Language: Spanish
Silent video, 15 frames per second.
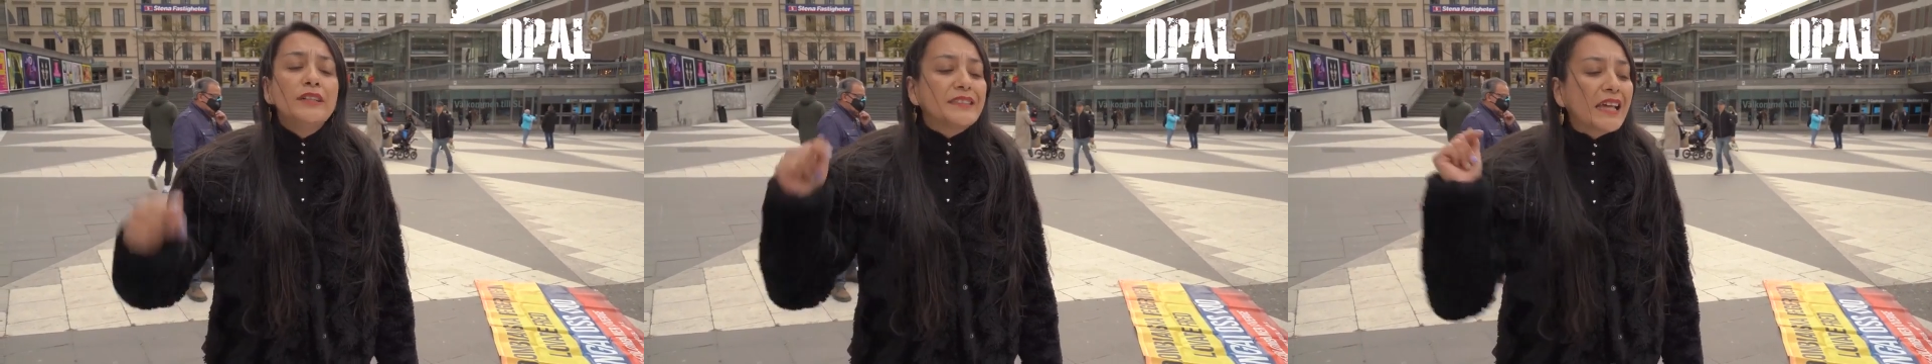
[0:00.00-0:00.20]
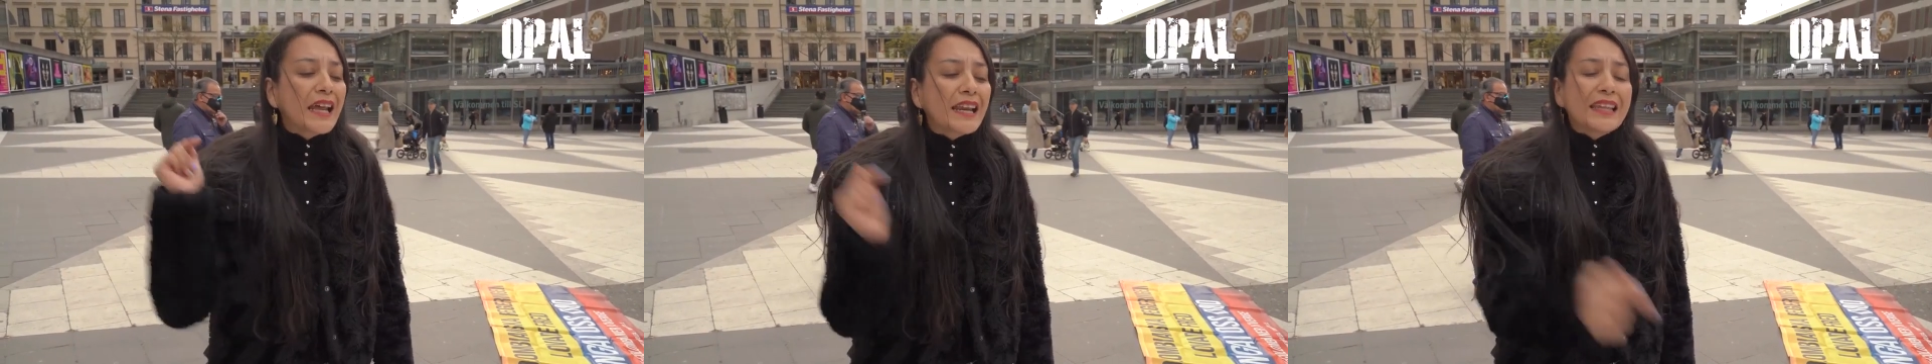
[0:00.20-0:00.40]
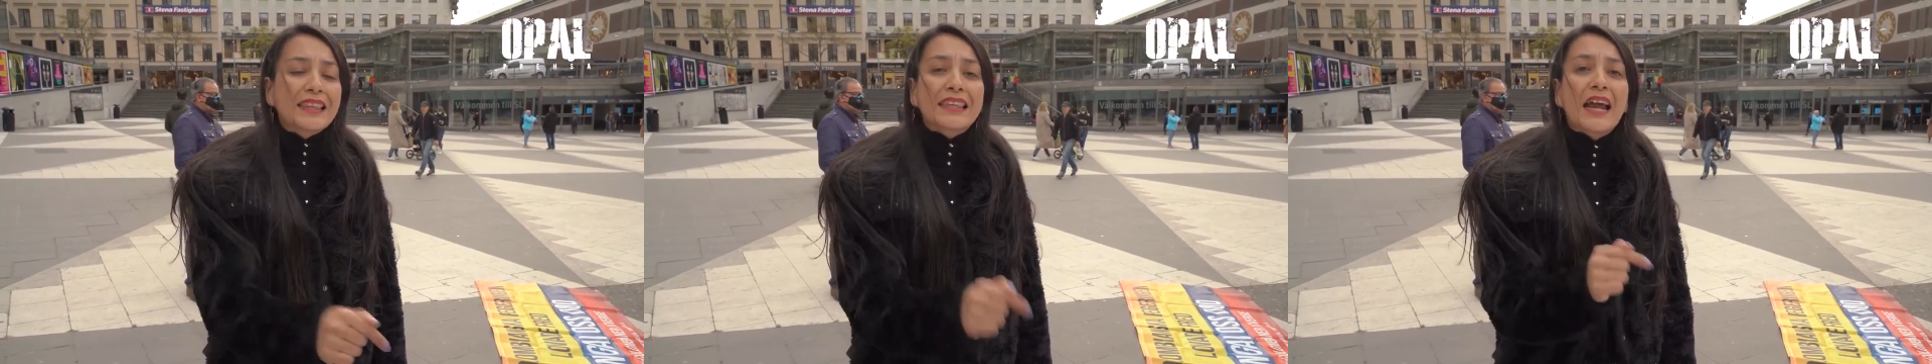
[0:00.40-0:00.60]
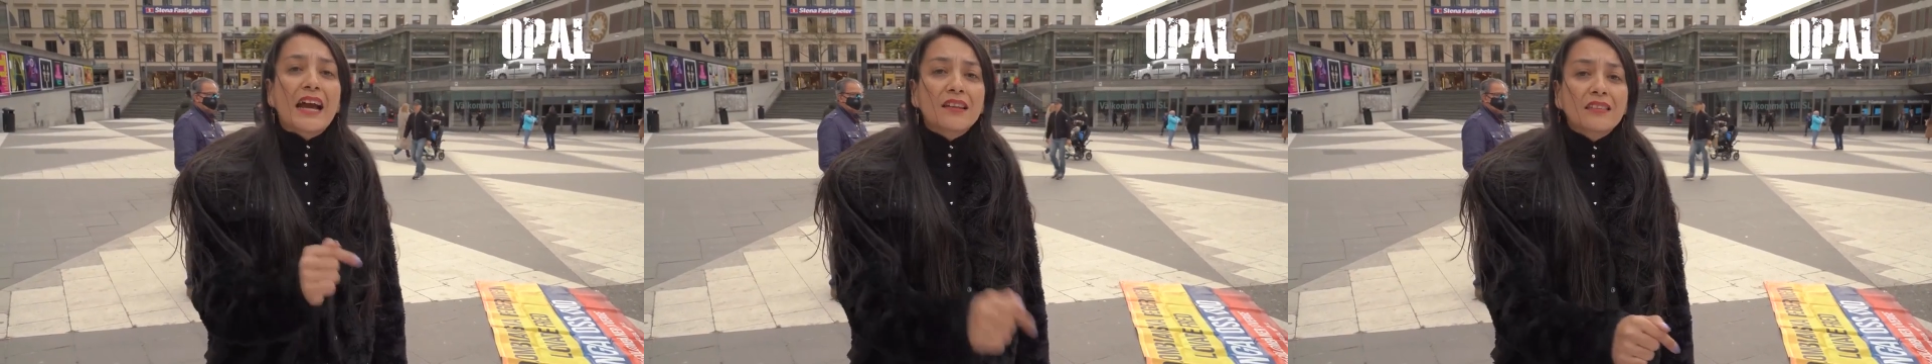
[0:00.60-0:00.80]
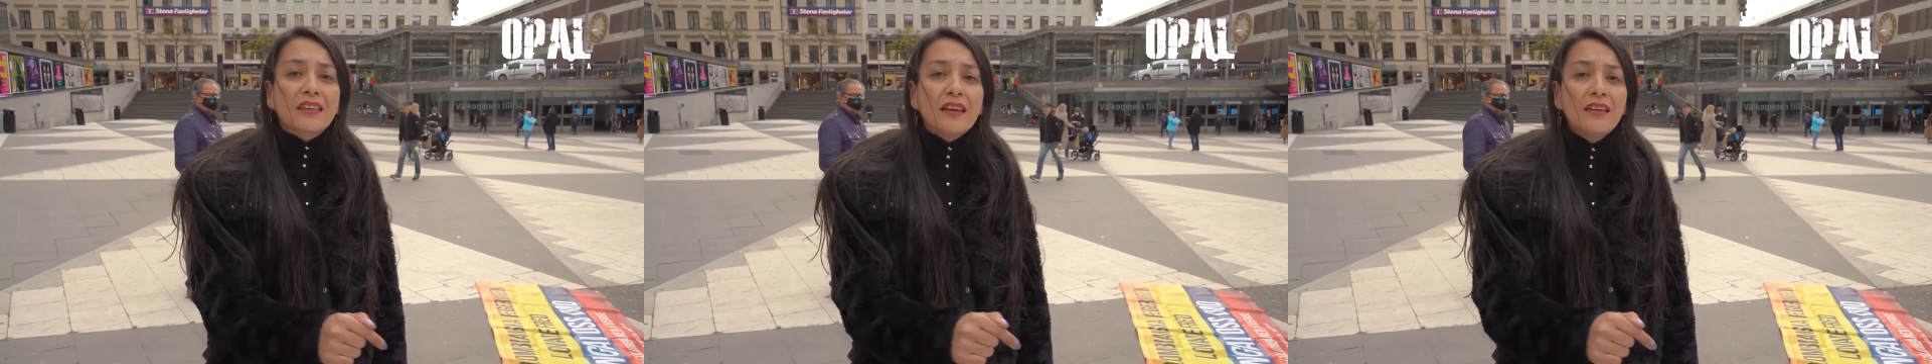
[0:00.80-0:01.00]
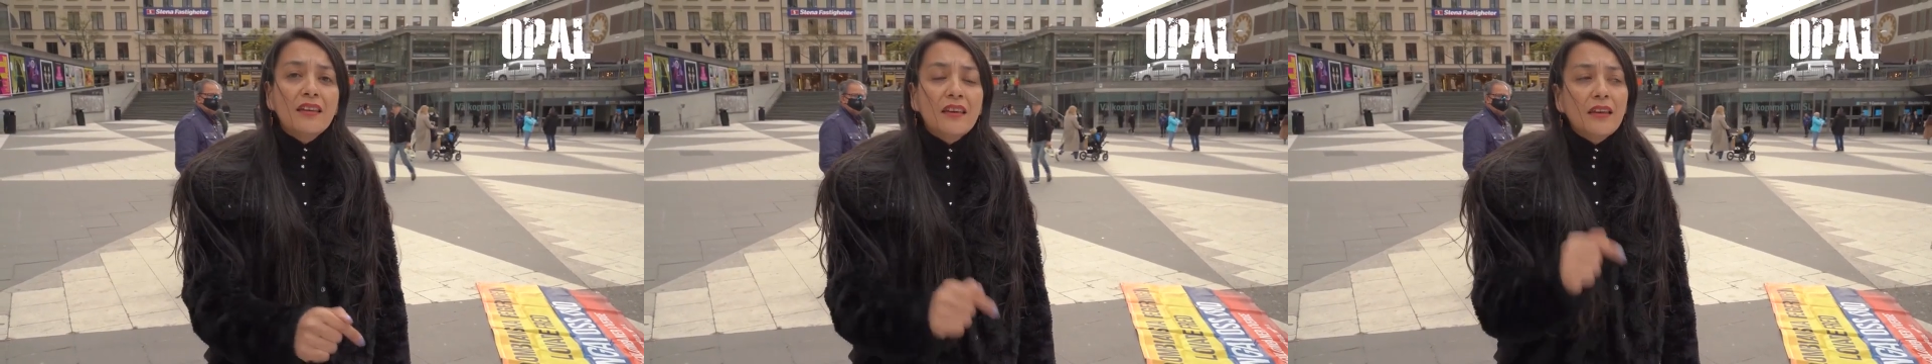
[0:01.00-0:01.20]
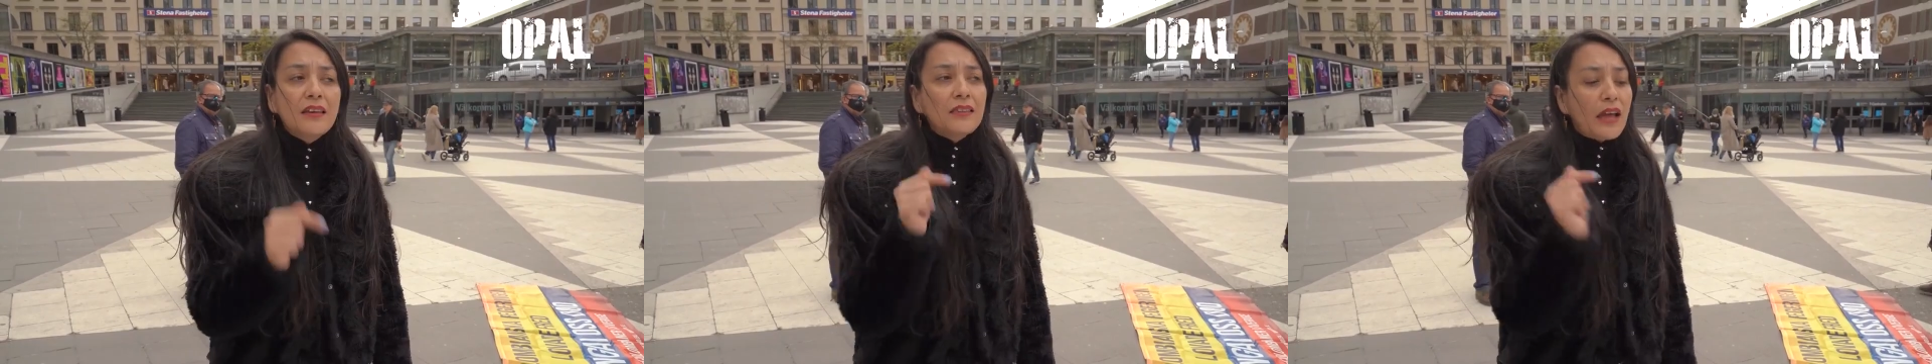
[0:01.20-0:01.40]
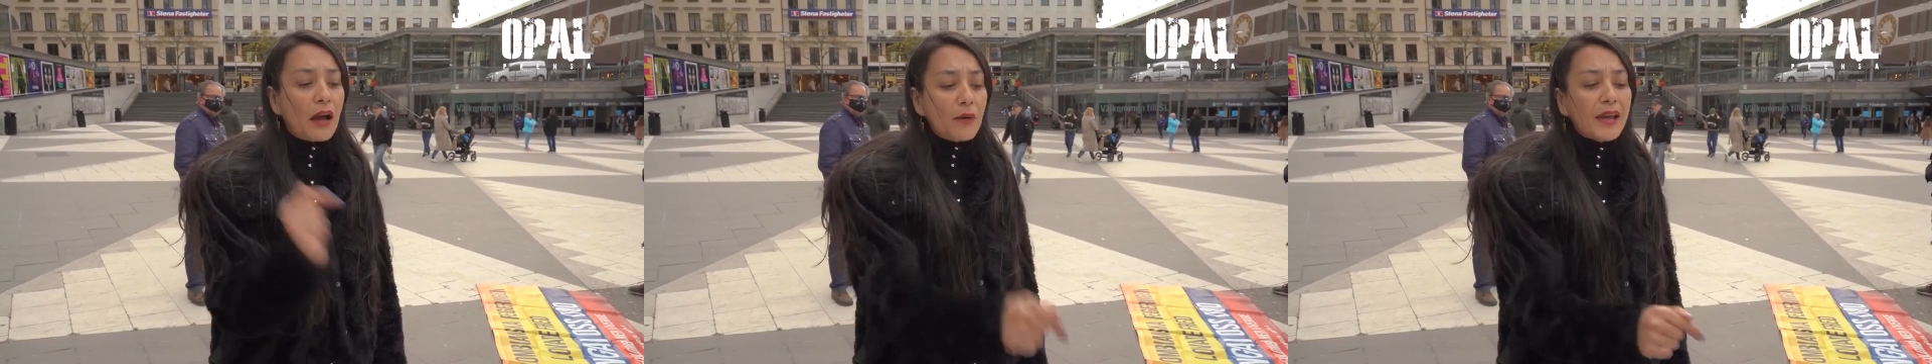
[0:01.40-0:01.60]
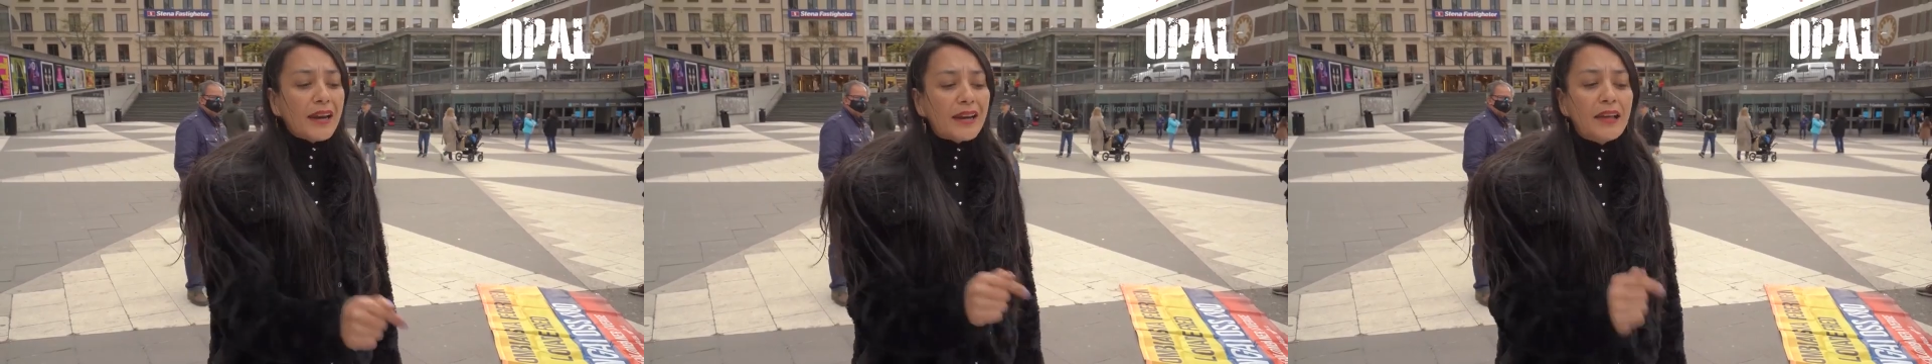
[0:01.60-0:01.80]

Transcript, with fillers: se retracte de haber